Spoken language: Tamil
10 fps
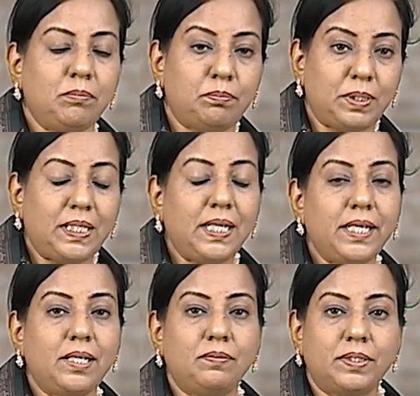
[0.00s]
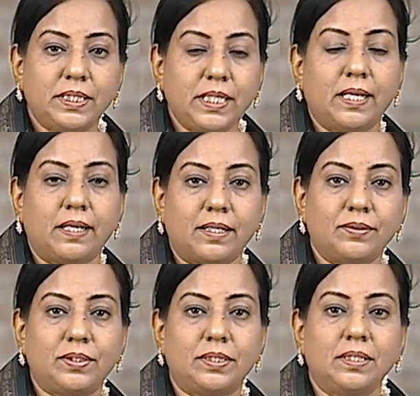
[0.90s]
பிள்ளைகள் வந்து
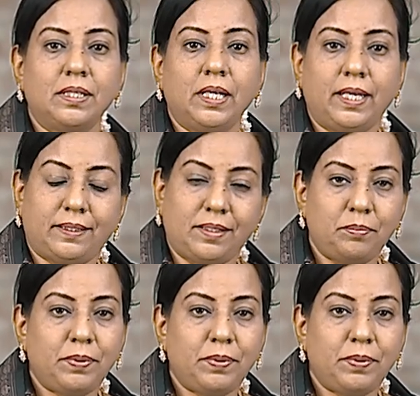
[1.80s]
யாராவது யாராவது எத்தனை